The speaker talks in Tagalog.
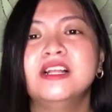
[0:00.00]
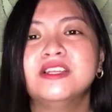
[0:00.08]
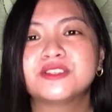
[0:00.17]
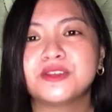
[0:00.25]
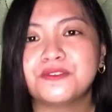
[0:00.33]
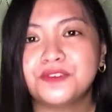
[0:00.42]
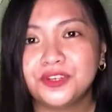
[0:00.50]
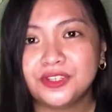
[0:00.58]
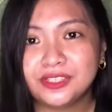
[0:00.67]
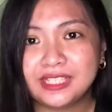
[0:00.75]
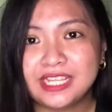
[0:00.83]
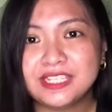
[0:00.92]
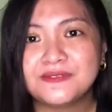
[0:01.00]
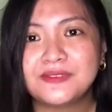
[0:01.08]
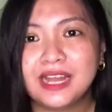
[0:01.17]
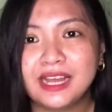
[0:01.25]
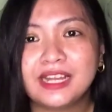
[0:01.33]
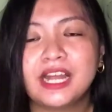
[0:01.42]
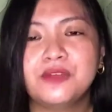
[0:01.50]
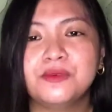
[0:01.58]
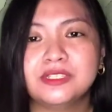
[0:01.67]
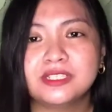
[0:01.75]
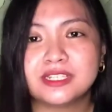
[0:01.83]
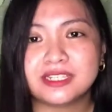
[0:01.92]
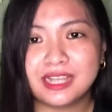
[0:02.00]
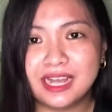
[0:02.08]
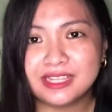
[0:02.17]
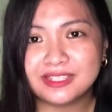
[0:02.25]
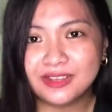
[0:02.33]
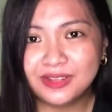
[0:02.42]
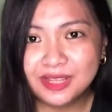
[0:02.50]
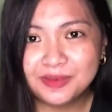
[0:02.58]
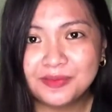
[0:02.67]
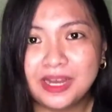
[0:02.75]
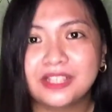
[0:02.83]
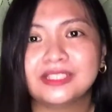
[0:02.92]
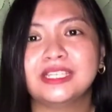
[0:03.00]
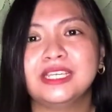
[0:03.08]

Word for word: So for today's vlog, I will discuss all about